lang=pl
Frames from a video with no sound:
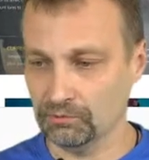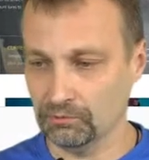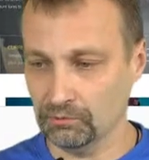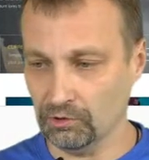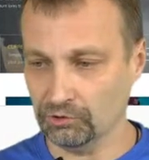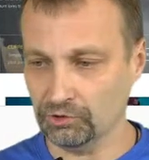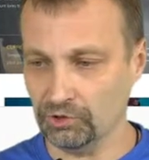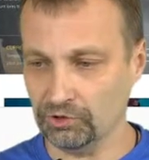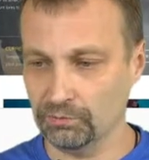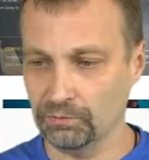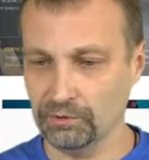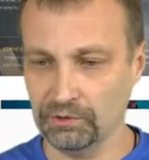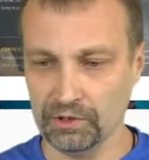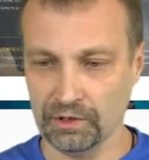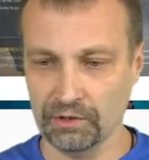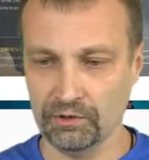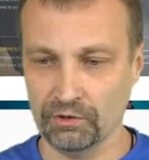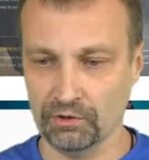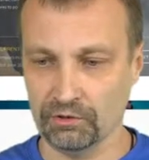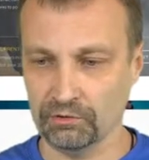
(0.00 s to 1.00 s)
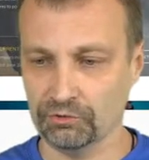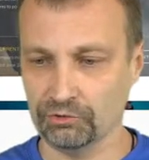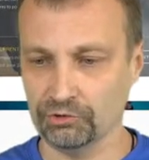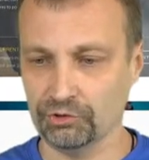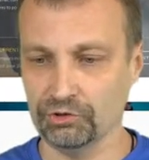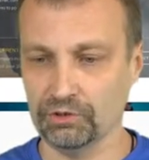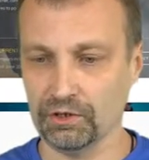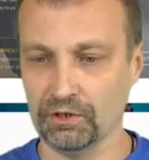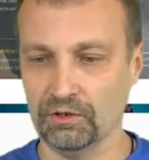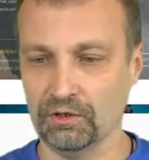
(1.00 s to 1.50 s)
chociażby tego
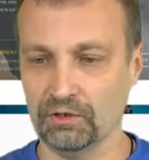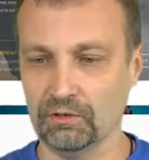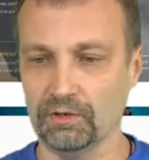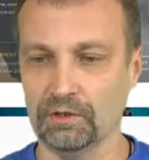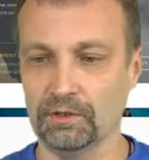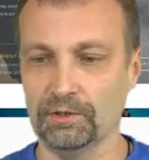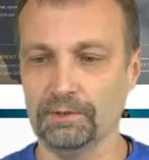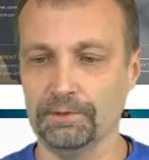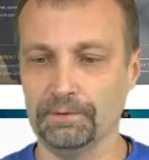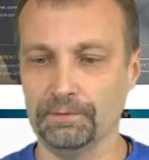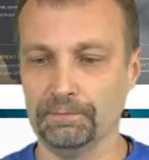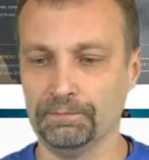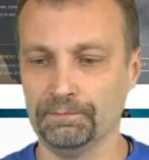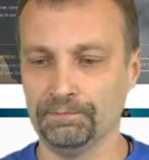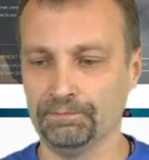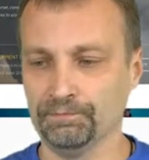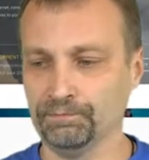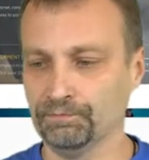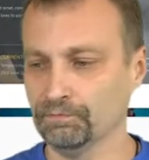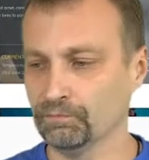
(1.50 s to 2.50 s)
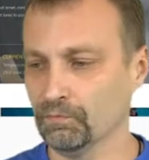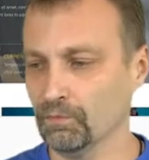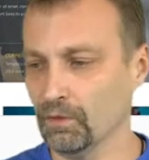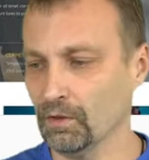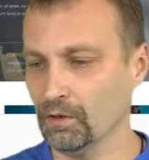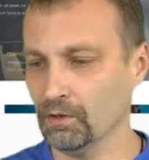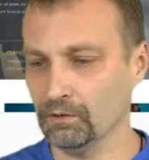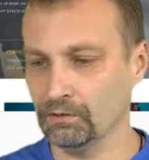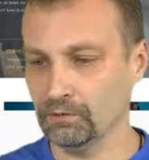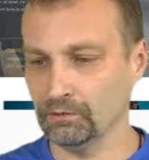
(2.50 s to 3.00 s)
czy tego
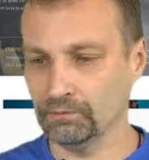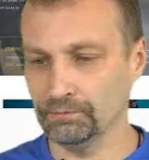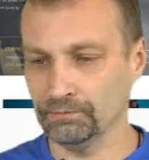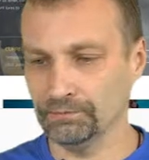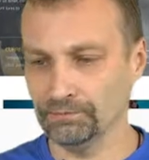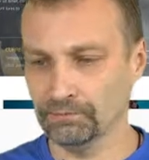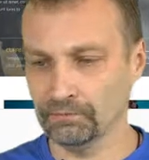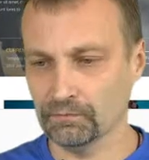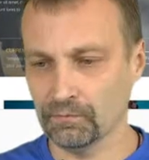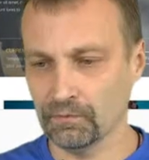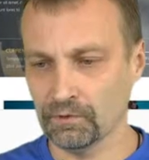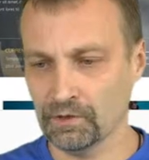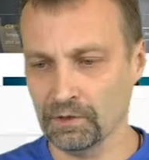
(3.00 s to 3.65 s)
mm,